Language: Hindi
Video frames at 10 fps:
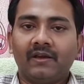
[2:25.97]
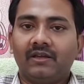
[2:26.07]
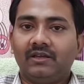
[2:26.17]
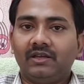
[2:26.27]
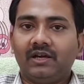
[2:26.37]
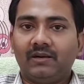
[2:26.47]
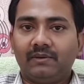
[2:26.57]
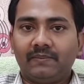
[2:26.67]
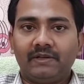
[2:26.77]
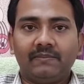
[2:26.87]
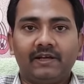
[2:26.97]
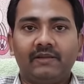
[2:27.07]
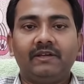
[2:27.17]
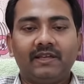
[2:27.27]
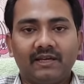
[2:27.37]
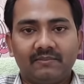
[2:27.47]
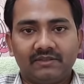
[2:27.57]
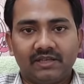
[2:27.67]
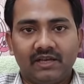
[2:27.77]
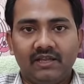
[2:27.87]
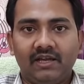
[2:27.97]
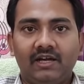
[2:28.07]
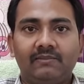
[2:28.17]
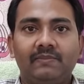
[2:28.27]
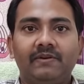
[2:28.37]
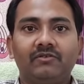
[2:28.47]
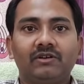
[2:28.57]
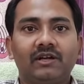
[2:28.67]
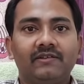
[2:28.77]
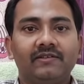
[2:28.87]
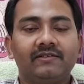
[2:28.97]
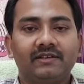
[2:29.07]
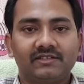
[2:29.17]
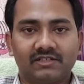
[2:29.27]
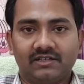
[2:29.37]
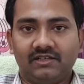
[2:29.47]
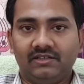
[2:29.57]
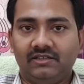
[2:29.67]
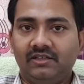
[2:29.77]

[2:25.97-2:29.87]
कि हम अपने बारे में क्या बताएं या हम अपने को कैसे श्रेष्ठ कह दें